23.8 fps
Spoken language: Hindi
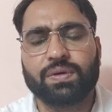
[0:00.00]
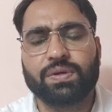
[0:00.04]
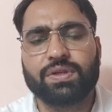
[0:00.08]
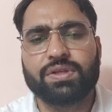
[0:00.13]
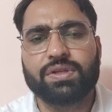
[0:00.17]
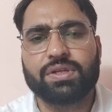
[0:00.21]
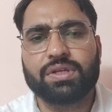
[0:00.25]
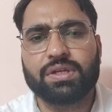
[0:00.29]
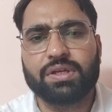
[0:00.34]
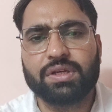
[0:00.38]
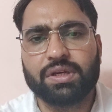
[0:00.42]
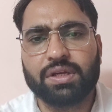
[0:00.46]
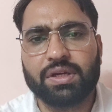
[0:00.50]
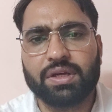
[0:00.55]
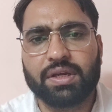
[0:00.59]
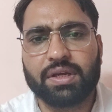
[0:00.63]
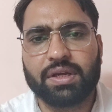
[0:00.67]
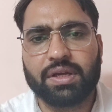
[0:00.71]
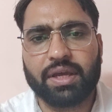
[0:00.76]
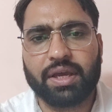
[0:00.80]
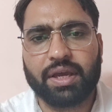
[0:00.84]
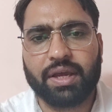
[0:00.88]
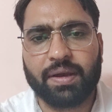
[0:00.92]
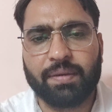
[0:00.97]
कुछ
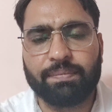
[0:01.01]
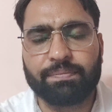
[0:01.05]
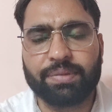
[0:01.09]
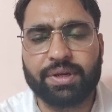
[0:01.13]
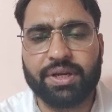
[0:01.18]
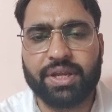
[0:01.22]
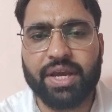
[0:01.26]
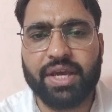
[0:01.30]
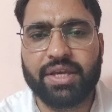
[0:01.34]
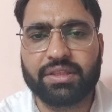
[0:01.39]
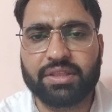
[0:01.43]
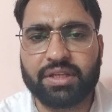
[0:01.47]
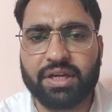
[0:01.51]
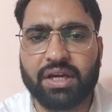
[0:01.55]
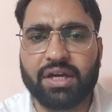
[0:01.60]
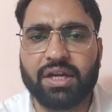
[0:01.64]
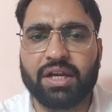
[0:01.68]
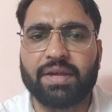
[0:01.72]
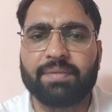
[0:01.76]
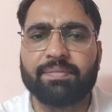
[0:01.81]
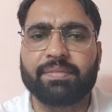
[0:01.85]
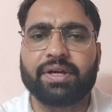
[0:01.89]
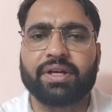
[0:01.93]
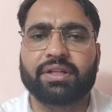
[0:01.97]
कंपनियां इतना
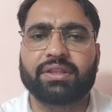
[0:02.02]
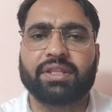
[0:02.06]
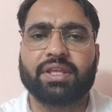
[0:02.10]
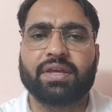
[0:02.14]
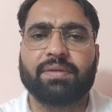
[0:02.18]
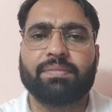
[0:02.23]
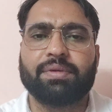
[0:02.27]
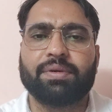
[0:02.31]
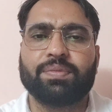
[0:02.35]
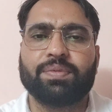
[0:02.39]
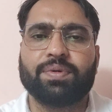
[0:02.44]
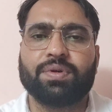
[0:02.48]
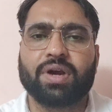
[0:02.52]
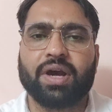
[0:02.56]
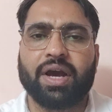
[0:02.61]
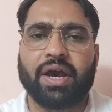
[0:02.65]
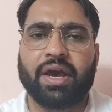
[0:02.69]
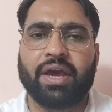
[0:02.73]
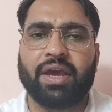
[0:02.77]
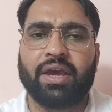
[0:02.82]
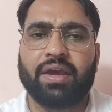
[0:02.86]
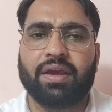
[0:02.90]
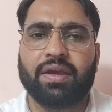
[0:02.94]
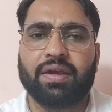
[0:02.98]
क्लेम करती हैं भी वो
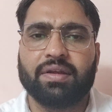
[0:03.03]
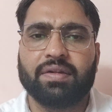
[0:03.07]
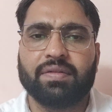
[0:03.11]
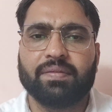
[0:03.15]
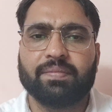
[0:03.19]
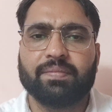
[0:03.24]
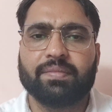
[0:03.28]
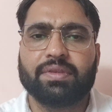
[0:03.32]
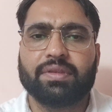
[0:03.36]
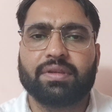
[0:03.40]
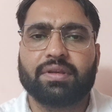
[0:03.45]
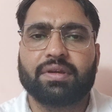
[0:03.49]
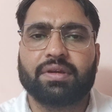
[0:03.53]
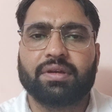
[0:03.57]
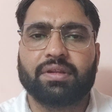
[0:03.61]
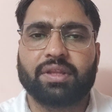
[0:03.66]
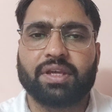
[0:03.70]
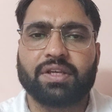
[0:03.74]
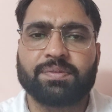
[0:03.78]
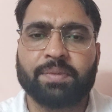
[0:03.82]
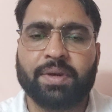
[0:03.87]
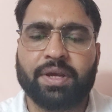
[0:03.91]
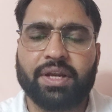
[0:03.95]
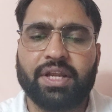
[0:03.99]
गाय
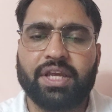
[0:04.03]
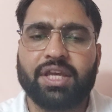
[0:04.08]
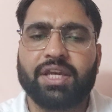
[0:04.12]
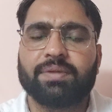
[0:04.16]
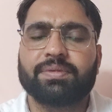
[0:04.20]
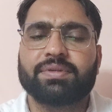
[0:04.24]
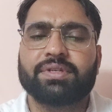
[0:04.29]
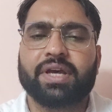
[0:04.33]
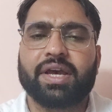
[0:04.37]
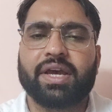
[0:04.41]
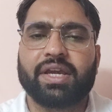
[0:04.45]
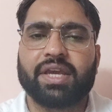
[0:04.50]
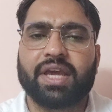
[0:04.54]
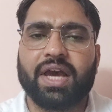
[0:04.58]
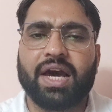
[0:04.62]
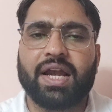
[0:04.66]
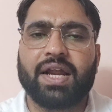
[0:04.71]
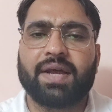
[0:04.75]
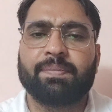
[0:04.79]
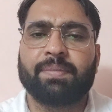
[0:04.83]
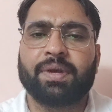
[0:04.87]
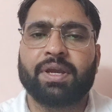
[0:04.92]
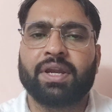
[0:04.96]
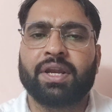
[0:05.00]
दस महीने के बजाय
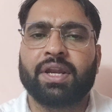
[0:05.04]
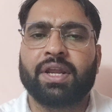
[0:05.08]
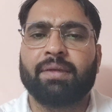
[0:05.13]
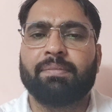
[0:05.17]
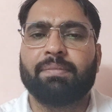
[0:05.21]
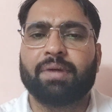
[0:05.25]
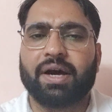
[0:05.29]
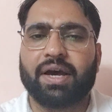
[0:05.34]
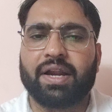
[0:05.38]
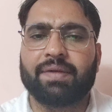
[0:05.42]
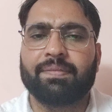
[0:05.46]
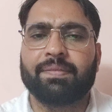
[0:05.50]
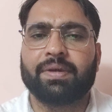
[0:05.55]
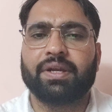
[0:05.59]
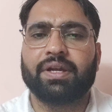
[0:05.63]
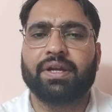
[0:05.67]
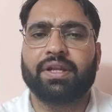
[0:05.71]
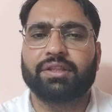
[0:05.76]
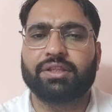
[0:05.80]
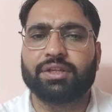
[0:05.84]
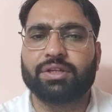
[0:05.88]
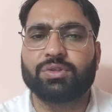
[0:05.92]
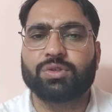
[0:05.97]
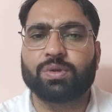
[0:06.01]
ग्यारह महीने बारह
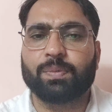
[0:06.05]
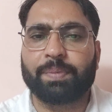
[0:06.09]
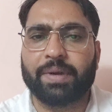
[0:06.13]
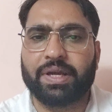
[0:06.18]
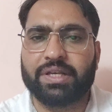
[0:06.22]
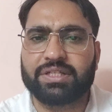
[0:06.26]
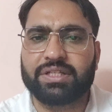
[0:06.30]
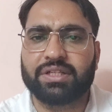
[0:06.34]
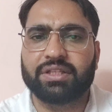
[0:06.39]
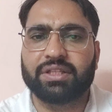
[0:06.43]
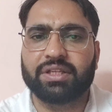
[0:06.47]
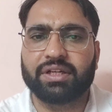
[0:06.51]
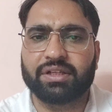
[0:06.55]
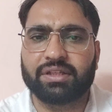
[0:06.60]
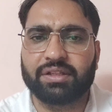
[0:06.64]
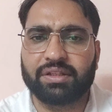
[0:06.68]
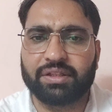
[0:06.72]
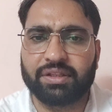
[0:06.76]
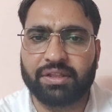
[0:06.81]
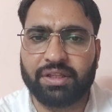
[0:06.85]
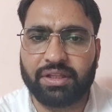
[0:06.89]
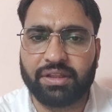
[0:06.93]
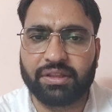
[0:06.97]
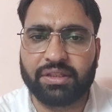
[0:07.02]
महीने तीन तक
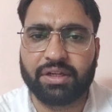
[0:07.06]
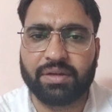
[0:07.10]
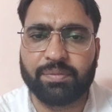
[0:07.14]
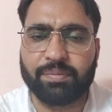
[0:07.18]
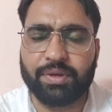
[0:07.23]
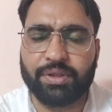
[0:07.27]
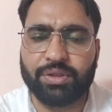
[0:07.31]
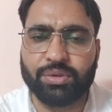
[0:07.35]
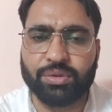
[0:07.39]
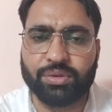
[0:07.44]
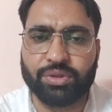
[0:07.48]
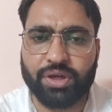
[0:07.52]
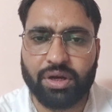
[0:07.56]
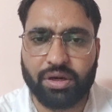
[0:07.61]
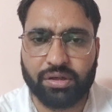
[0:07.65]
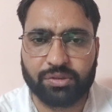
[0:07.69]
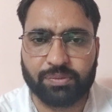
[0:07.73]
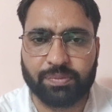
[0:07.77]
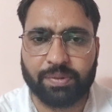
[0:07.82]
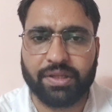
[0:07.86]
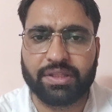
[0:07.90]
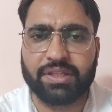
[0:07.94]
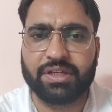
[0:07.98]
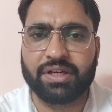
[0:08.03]
दिन तक भी दूध का
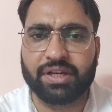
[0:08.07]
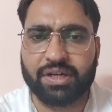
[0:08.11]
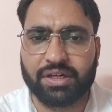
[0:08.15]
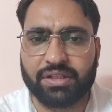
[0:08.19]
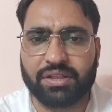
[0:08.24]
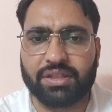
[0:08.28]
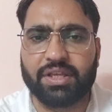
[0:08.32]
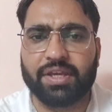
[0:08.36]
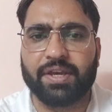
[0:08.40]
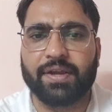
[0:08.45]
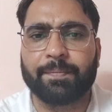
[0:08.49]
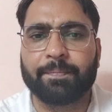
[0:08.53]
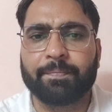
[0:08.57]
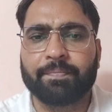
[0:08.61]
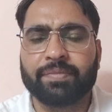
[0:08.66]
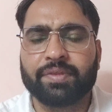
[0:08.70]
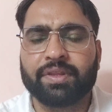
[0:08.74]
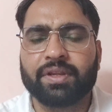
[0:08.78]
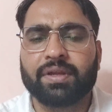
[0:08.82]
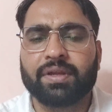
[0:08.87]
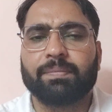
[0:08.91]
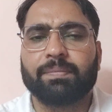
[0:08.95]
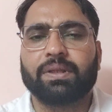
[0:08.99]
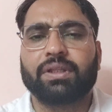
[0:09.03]
उत्पादन करती है
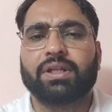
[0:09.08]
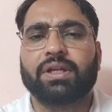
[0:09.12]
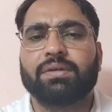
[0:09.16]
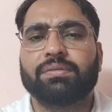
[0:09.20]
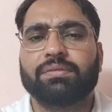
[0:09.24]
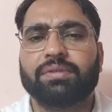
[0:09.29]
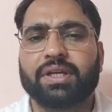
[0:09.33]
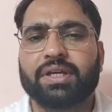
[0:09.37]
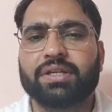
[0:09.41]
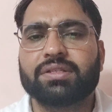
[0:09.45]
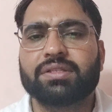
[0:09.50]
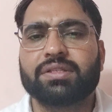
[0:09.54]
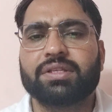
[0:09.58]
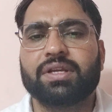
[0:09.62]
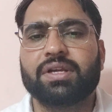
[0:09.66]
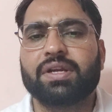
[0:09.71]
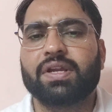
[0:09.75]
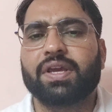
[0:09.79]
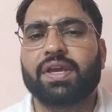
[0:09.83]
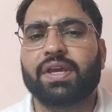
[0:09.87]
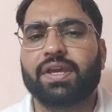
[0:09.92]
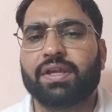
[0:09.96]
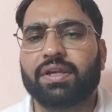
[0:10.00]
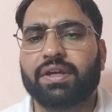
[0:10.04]
मतलब 10
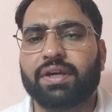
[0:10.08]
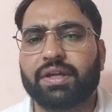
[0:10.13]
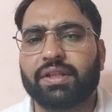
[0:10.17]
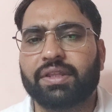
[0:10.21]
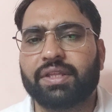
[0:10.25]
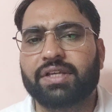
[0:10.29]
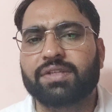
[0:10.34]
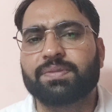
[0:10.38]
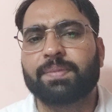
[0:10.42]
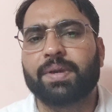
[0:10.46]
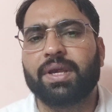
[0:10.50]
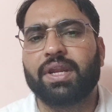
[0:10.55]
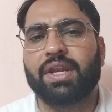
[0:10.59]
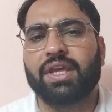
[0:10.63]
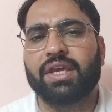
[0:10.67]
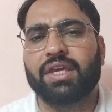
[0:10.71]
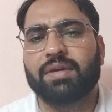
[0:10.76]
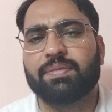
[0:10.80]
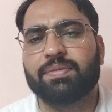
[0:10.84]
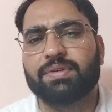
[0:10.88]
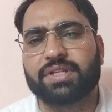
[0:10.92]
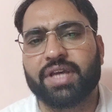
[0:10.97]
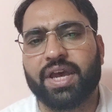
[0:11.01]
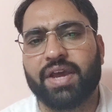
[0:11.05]
दिन 10 महीने
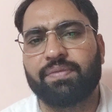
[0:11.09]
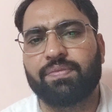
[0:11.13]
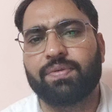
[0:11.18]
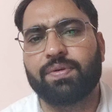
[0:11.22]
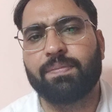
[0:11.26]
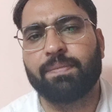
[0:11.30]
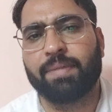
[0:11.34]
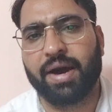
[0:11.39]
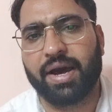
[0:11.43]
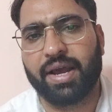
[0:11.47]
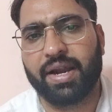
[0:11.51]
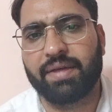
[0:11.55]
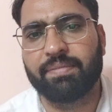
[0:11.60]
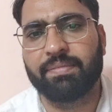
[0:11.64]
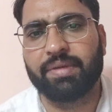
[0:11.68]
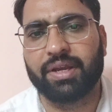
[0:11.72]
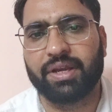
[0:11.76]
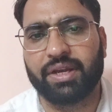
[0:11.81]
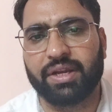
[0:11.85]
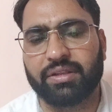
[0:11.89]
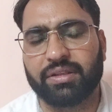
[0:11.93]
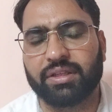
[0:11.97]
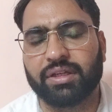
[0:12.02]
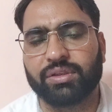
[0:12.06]
की बजाय वो 12
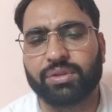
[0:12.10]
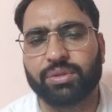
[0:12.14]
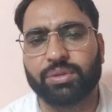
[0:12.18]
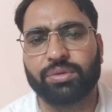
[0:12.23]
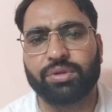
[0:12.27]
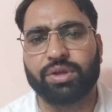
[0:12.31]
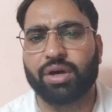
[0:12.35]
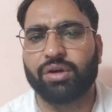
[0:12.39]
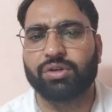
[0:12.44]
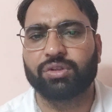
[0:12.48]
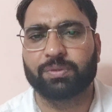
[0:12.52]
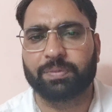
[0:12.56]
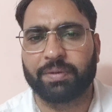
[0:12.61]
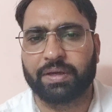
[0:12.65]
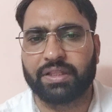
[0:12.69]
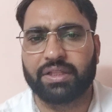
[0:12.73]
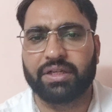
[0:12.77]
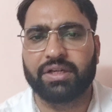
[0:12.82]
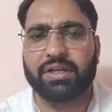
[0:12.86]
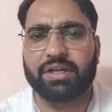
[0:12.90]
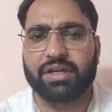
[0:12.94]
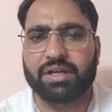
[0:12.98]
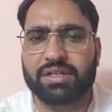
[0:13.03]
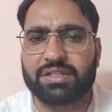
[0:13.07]
महीने तक दूध का
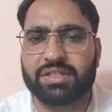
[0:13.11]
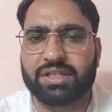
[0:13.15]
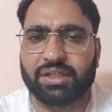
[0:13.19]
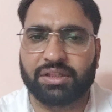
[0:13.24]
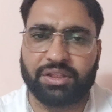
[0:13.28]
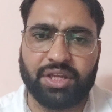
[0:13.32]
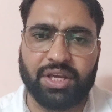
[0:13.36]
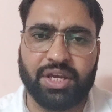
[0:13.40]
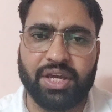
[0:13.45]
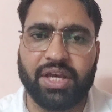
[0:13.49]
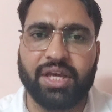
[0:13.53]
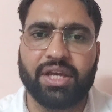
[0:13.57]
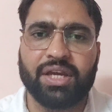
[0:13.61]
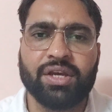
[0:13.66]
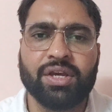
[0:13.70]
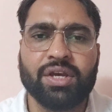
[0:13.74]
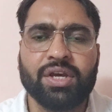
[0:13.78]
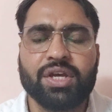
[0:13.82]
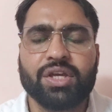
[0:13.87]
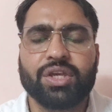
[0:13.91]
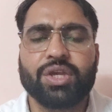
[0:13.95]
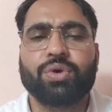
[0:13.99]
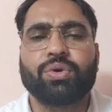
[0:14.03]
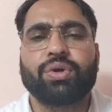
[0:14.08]
उत्पादन कर सकती हैं
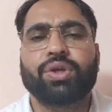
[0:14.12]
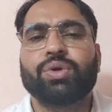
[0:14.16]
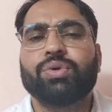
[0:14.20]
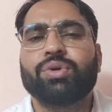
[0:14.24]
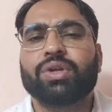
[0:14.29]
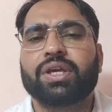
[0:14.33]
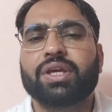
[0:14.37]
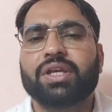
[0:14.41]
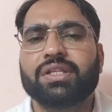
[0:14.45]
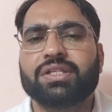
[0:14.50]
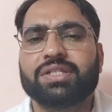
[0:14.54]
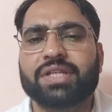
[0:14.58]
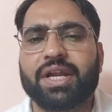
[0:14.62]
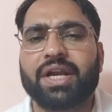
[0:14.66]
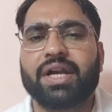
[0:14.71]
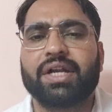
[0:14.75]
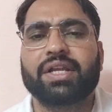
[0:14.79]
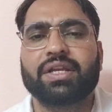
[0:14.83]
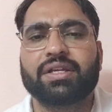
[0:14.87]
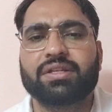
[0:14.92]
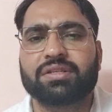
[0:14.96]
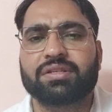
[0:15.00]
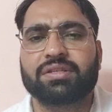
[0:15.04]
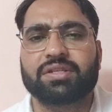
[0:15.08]
क्योंकि उनकी
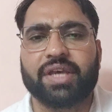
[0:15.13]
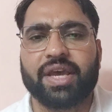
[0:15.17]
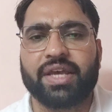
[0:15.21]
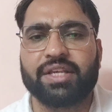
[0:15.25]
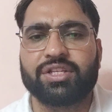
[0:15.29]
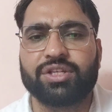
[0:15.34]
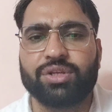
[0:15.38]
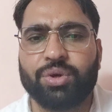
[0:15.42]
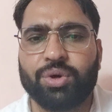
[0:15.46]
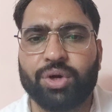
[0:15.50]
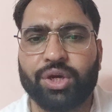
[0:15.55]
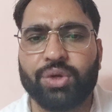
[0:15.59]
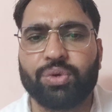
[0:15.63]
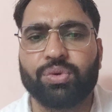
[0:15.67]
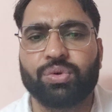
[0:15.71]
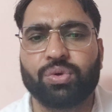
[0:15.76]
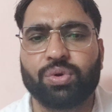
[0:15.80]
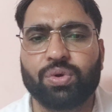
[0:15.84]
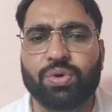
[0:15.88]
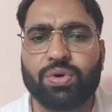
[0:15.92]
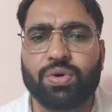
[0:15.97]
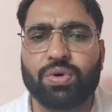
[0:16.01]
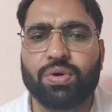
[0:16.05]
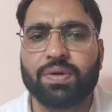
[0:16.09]
जेनेटिक्स ऐसी होगी
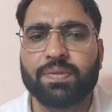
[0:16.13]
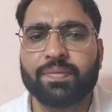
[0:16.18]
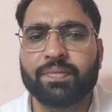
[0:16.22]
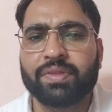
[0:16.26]
उनको